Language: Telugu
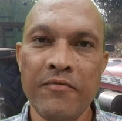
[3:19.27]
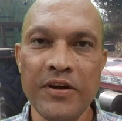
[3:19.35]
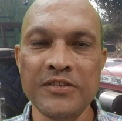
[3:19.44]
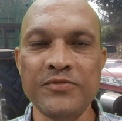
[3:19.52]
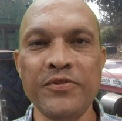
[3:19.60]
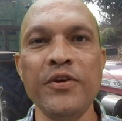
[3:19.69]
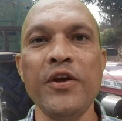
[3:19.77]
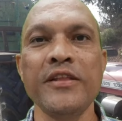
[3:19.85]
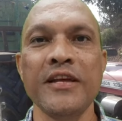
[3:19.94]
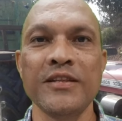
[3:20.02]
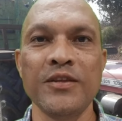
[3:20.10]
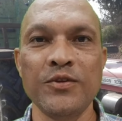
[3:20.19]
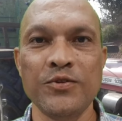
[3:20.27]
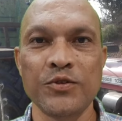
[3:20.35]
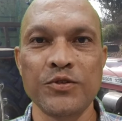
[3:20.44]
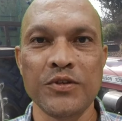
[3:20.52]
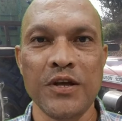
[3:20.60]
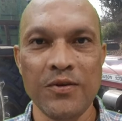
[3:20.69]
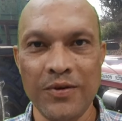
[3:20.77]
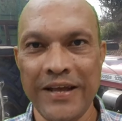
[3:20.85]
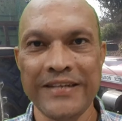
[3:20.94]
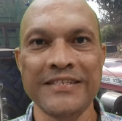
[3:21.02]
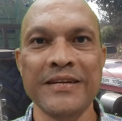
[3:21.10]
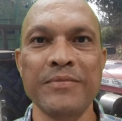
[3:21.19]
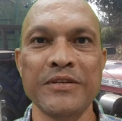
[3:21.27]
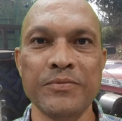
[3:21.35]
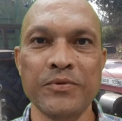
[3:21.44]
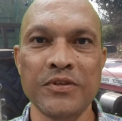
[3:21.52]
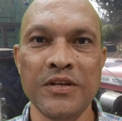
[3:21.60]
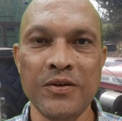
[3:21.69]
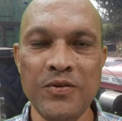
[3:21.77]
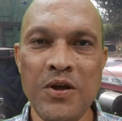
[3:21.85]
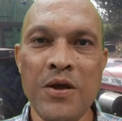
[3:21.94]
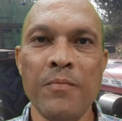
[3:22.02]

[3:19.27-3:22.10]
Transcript: ఫ్రెండ్స్ వీడియో అయితే అందరూ చూస్తున్నారు లైక్ చేయడం మర్చిపోతున్నారు